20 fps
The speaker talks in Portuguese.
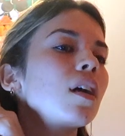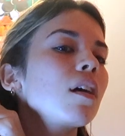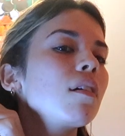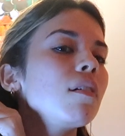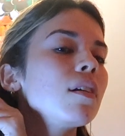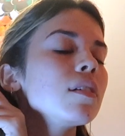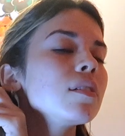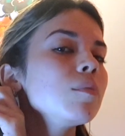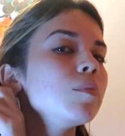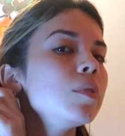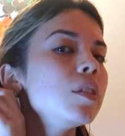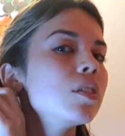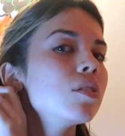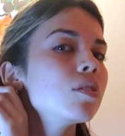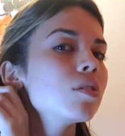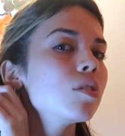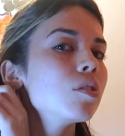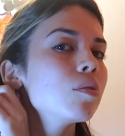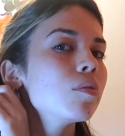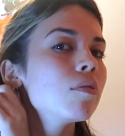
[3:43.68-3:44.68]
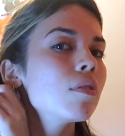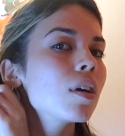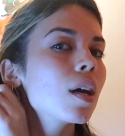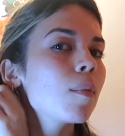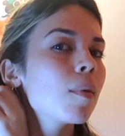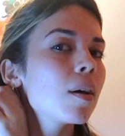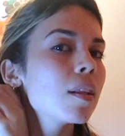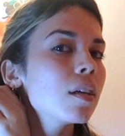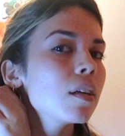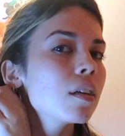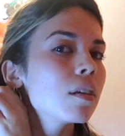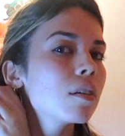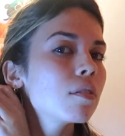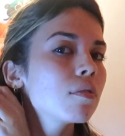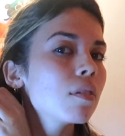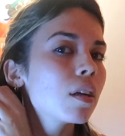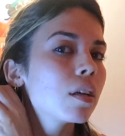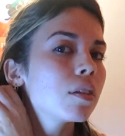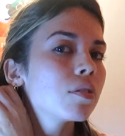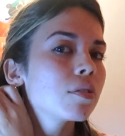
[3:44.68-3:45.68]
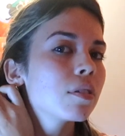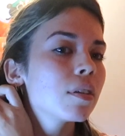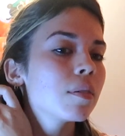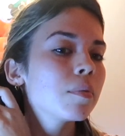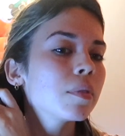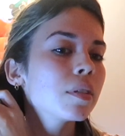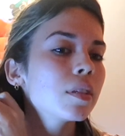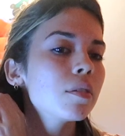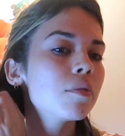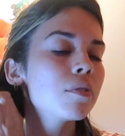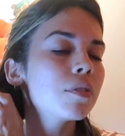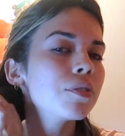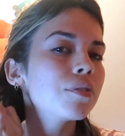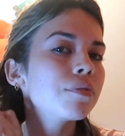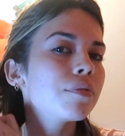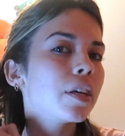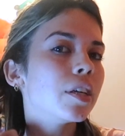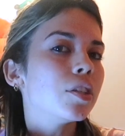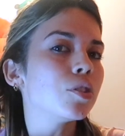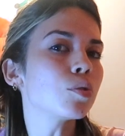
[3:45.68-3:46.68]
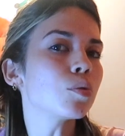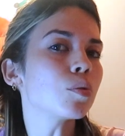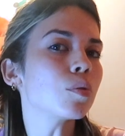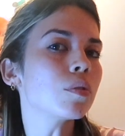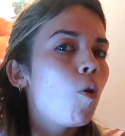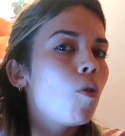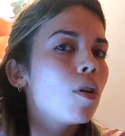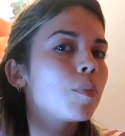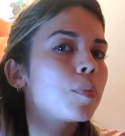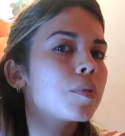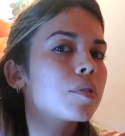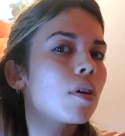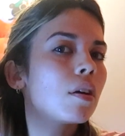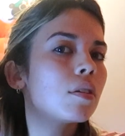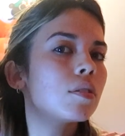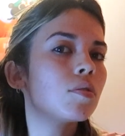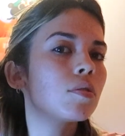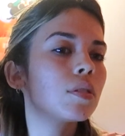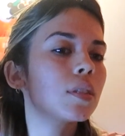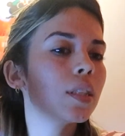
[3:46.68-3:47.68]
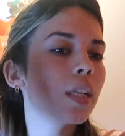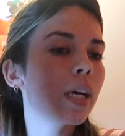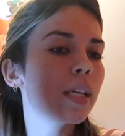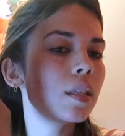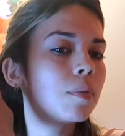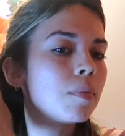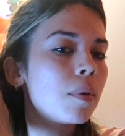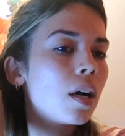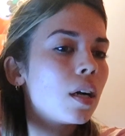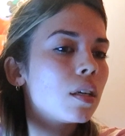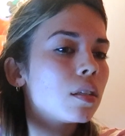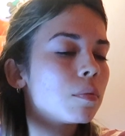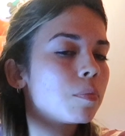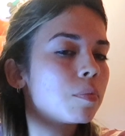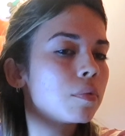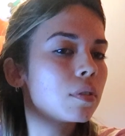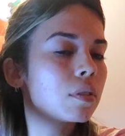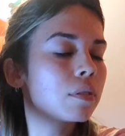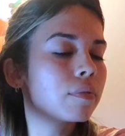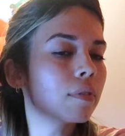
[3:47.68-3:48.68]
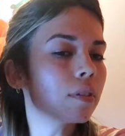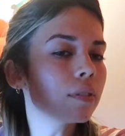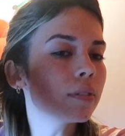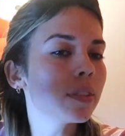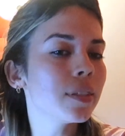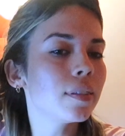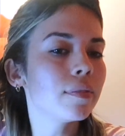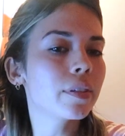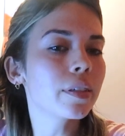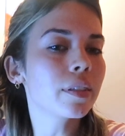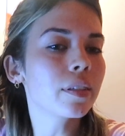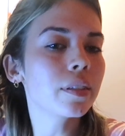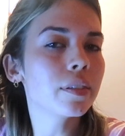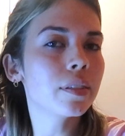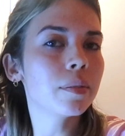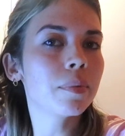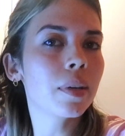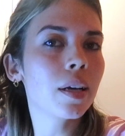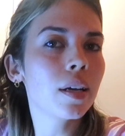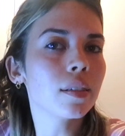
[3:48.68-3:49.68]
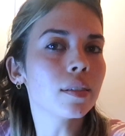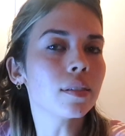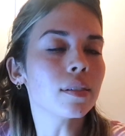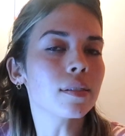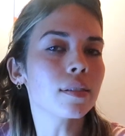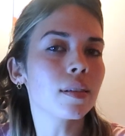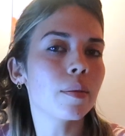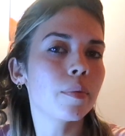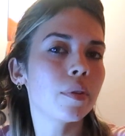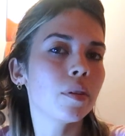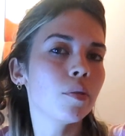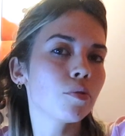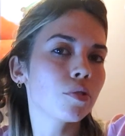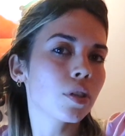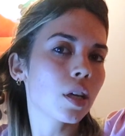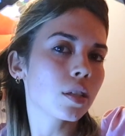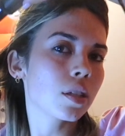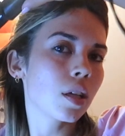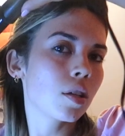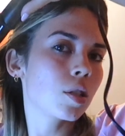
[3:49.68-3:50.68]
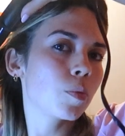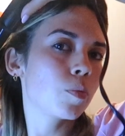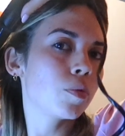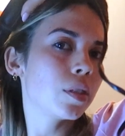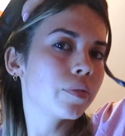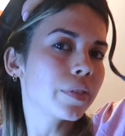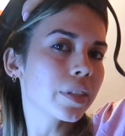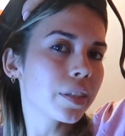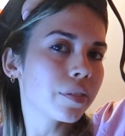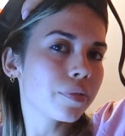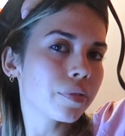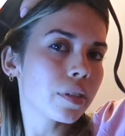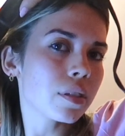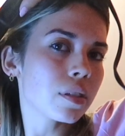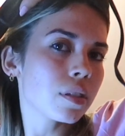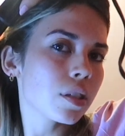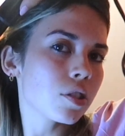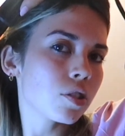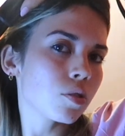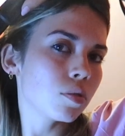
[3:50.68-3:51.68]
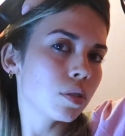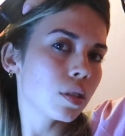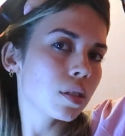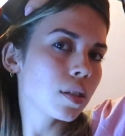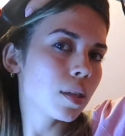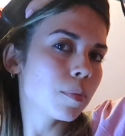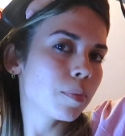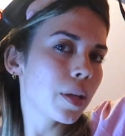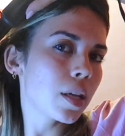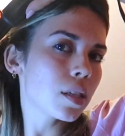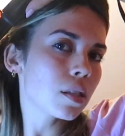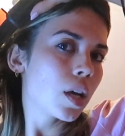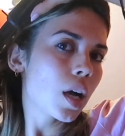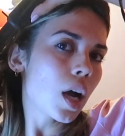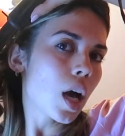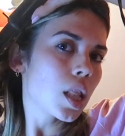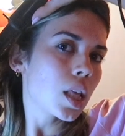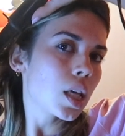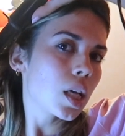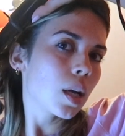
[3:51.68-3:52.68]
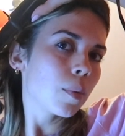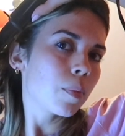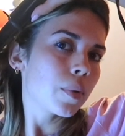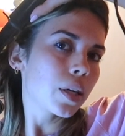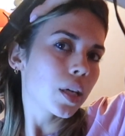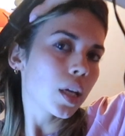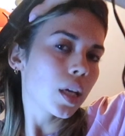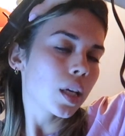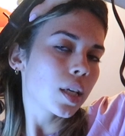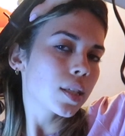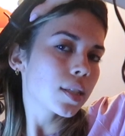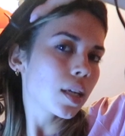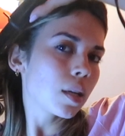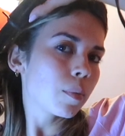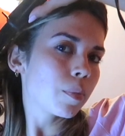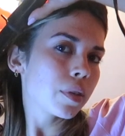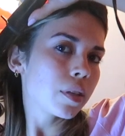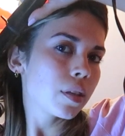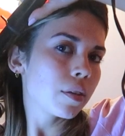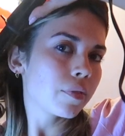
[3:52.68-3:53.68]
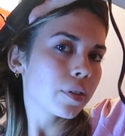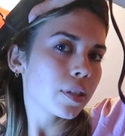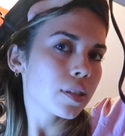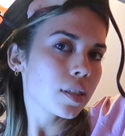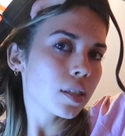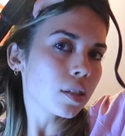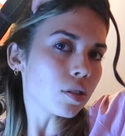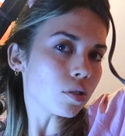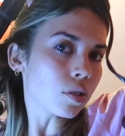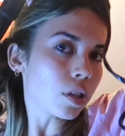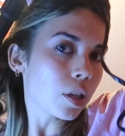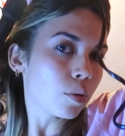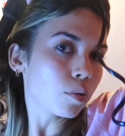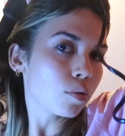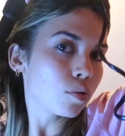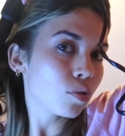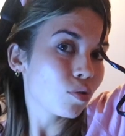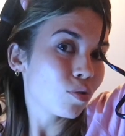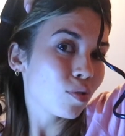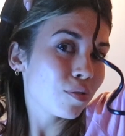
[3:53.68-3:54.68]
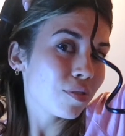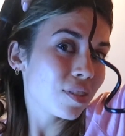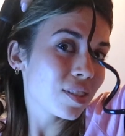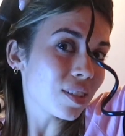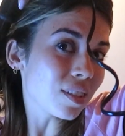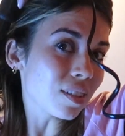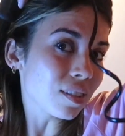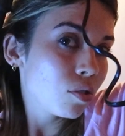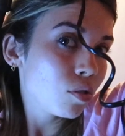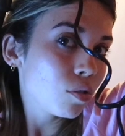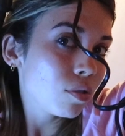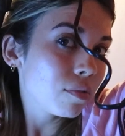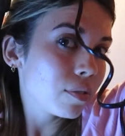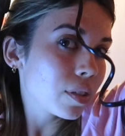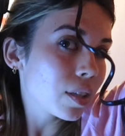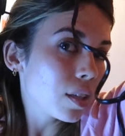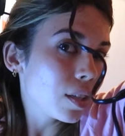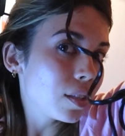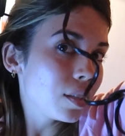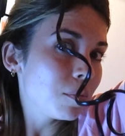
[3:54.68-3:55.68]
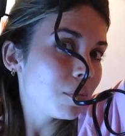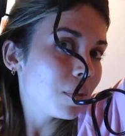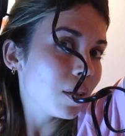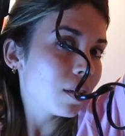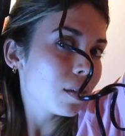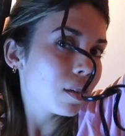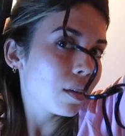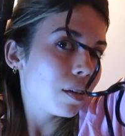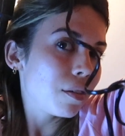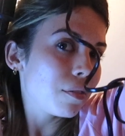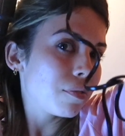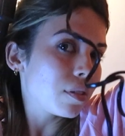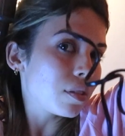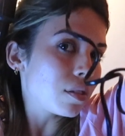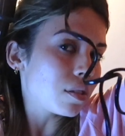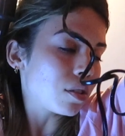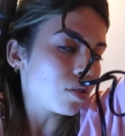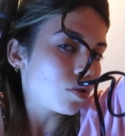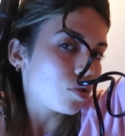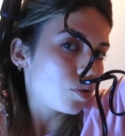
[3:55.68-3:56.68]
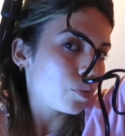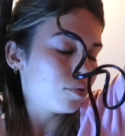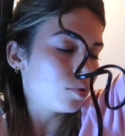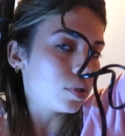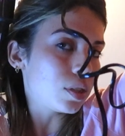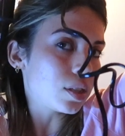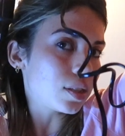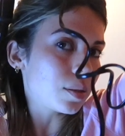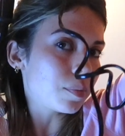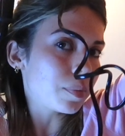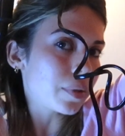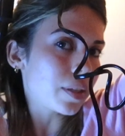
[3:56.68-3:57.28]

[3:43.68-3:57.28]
Tá quase, amigos. Eu vou acabar de encaracolar este cabelo enquanto vejo um episódio de Ladybug, porque voltei a ver Ladybug. Sabiam que já está disponível em francês no Disney Plus? Fica a dica para quem quiser aprender francês. É o que eu estou a fazer. Estou a ver Ladybug em francês no Disney